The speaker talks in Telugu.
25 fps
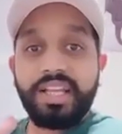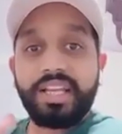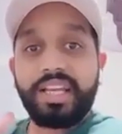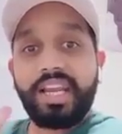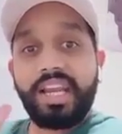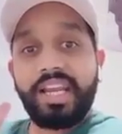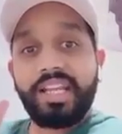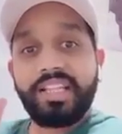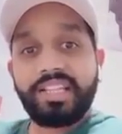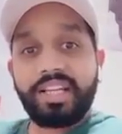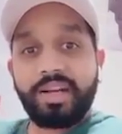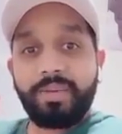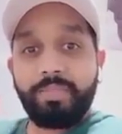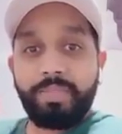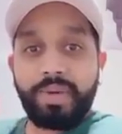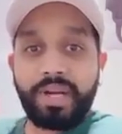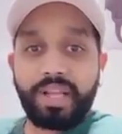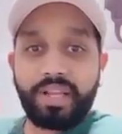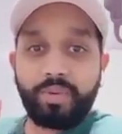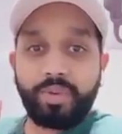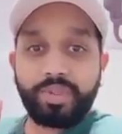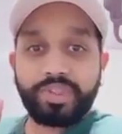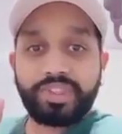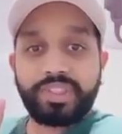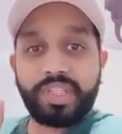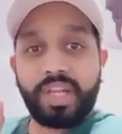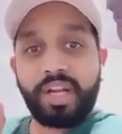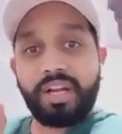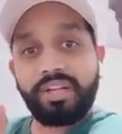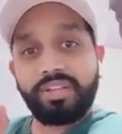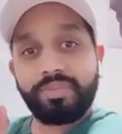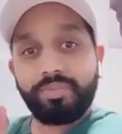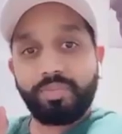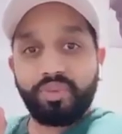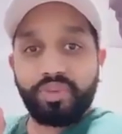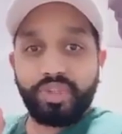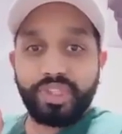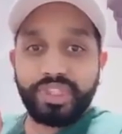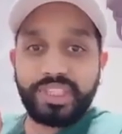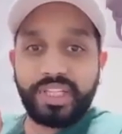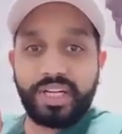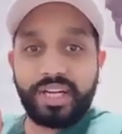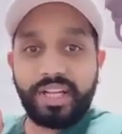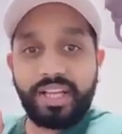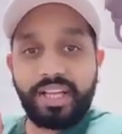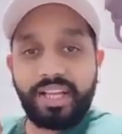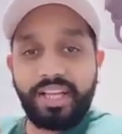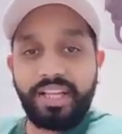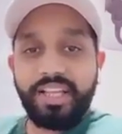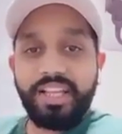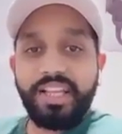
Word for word: కేంద్రం మెడలు ఉంచుతాడు ఉంచాడా